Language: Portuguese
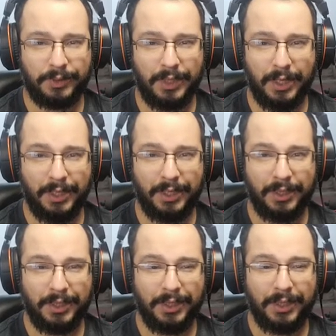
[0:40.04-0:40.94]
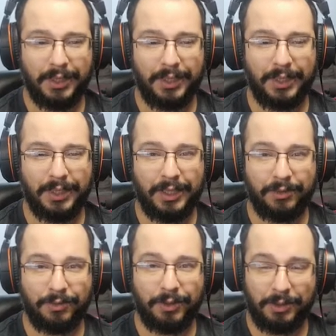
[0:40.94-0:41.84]
né? E
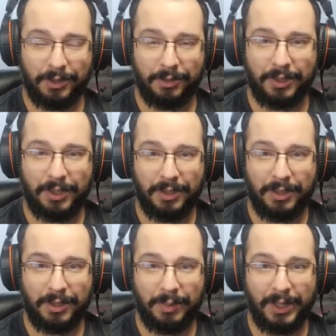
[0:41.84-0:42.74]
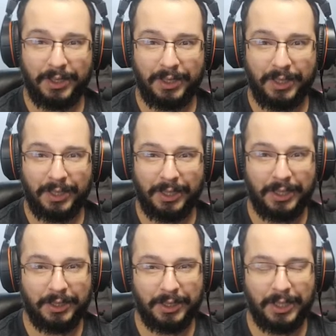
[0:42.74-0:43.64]
foi onde aconteceu essa partida aqui,
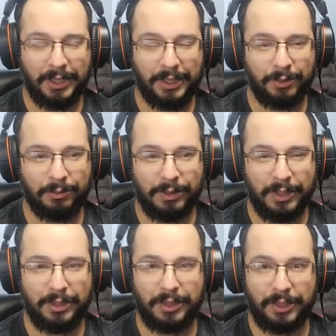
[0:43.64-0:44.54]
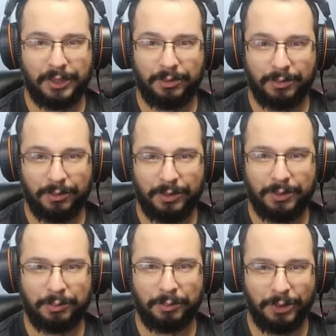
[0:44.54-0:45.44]
que tinha ali o instinto hoje, o
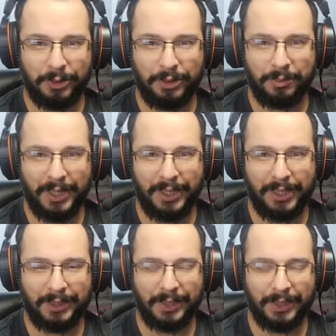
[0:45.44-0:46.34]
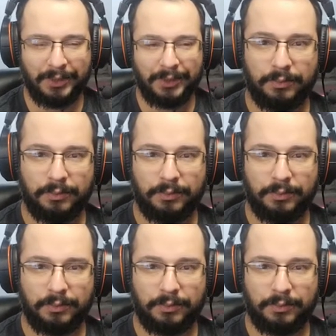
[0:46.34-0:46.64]
Muro de Berlim, né?